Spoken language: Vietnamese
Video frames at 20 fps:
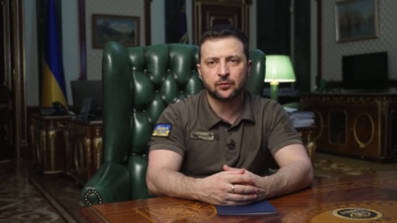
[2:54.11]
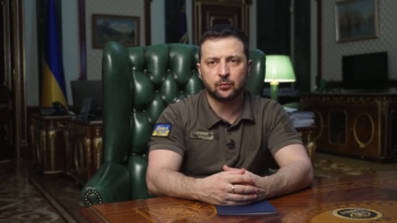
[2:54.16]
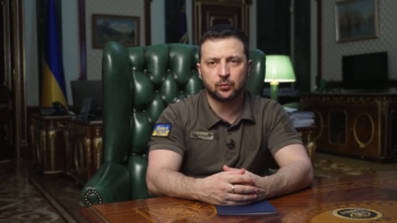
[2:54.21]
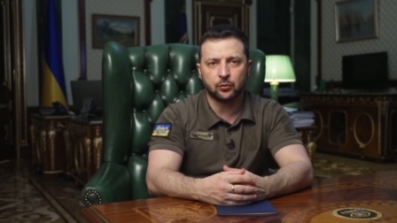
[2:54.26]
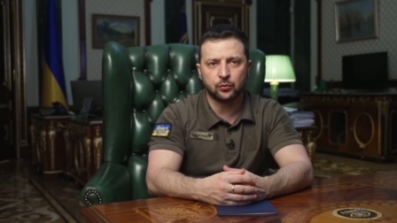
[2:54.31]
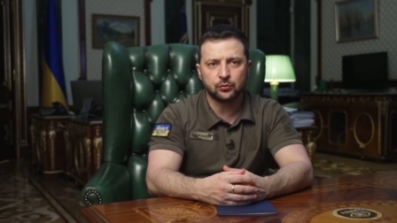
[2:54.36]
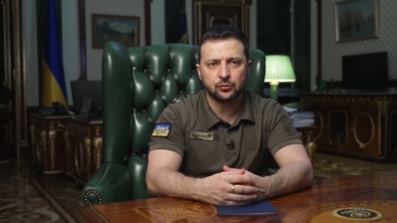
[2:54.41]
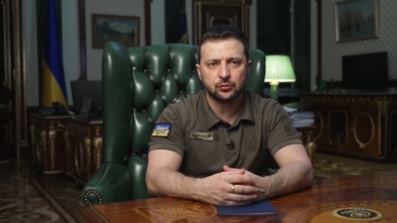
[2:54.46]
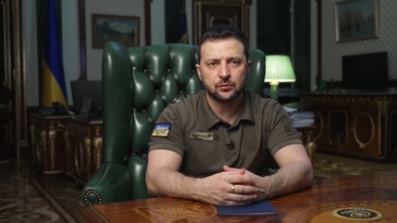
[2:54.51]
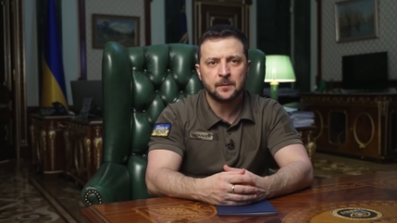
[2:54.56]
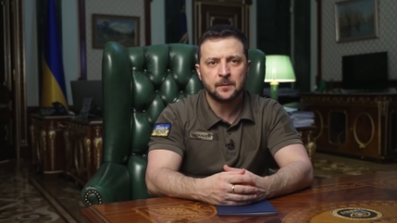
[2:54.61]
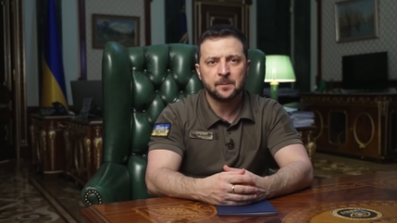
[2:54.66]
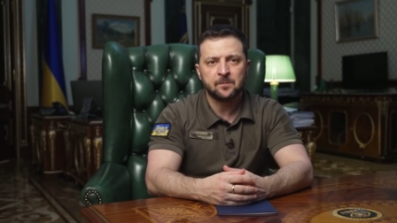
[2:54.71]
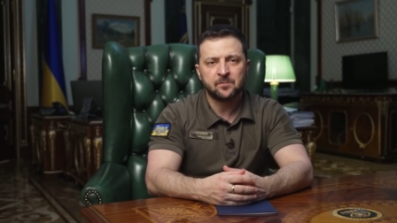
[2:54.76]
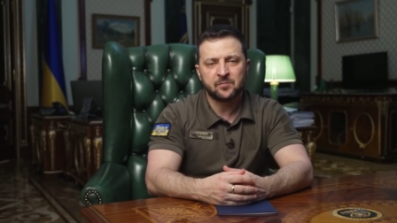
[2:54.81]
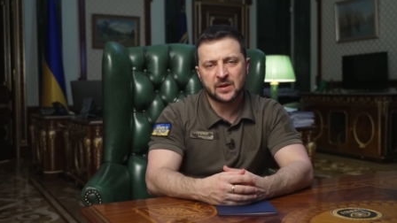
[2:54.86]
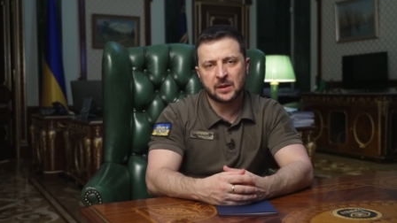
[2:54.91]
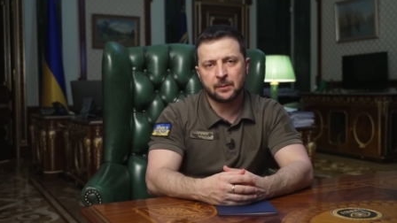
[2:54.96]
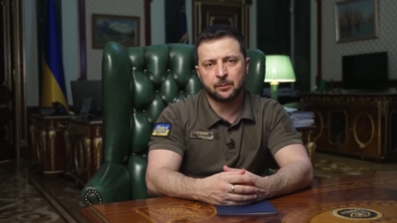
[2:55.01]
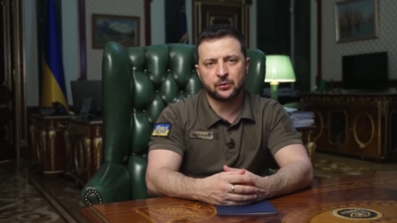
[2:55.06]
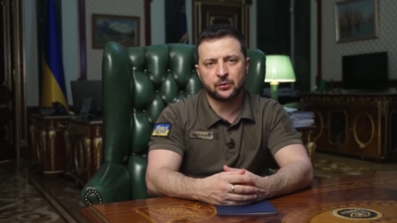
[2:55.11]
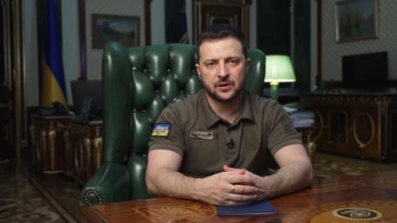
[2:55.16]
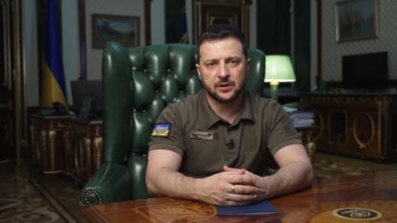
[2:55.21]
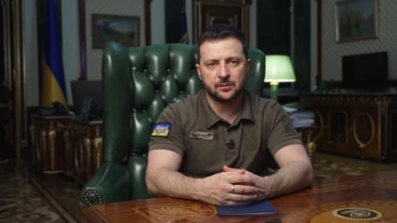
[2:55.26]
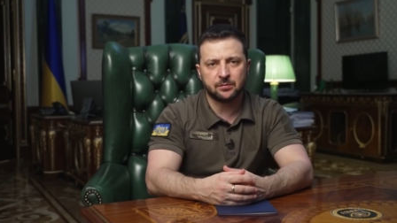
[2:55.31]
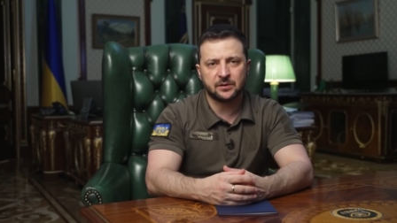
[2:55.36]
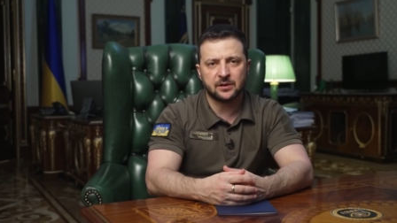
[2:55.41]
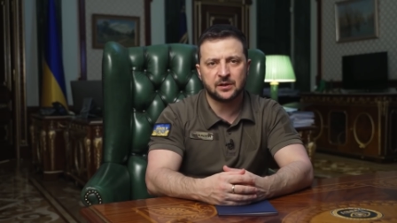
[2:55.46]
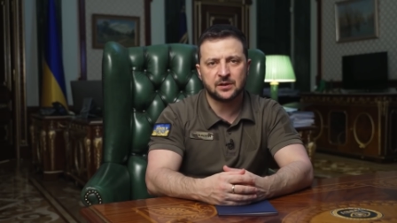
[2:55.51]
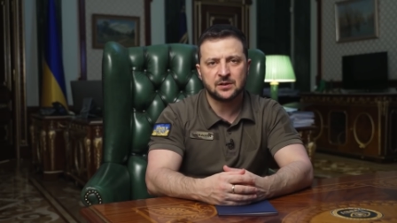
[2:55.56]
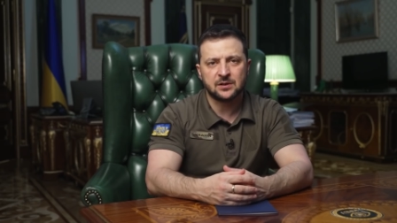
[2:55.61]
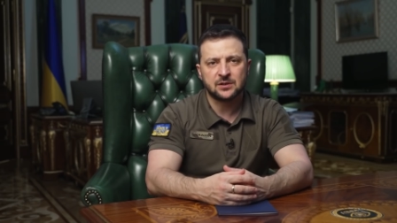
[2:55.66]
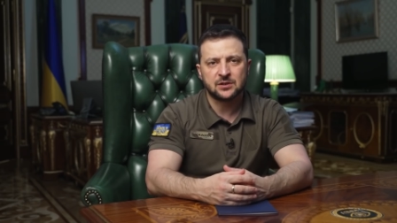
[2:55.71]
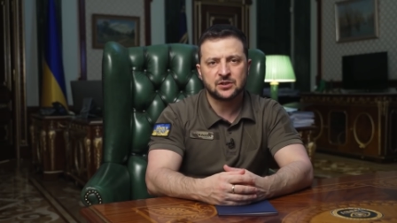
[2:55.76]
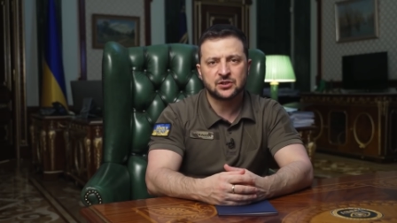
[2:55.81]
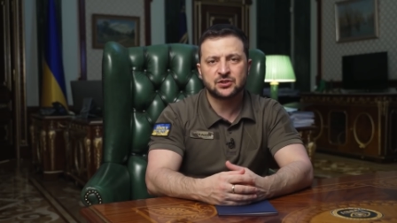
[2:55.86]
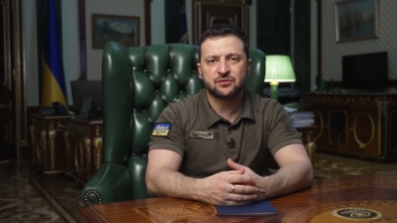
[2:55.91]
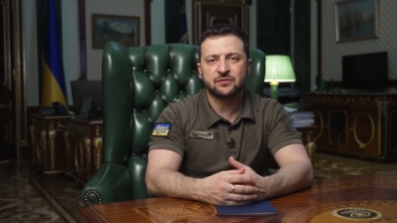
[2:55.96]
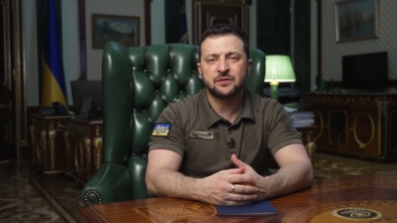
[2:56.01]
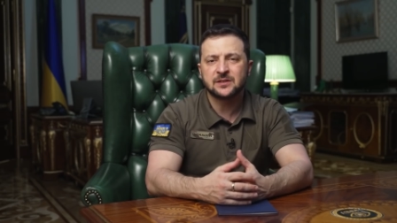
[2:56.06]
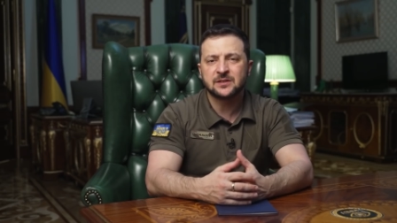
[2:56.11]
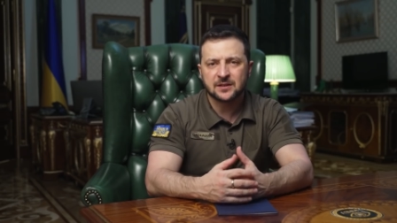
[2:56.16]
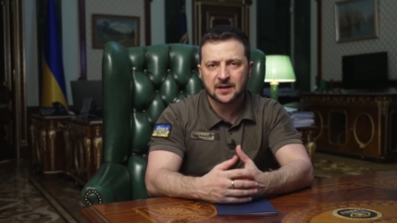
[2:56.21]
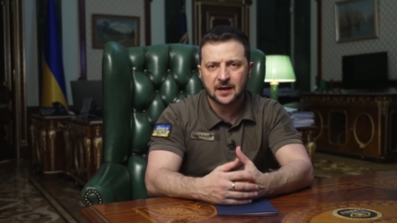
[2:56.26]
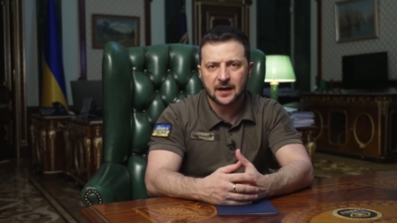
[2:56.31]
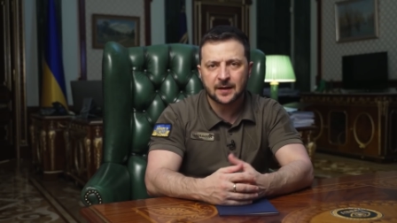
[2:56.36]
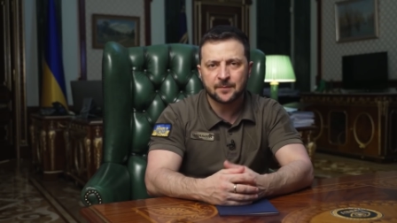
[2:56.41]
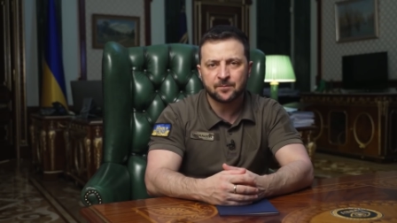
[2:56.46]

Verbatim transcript: dân của chúng ta bởi vì quân xâm lược muốn lấy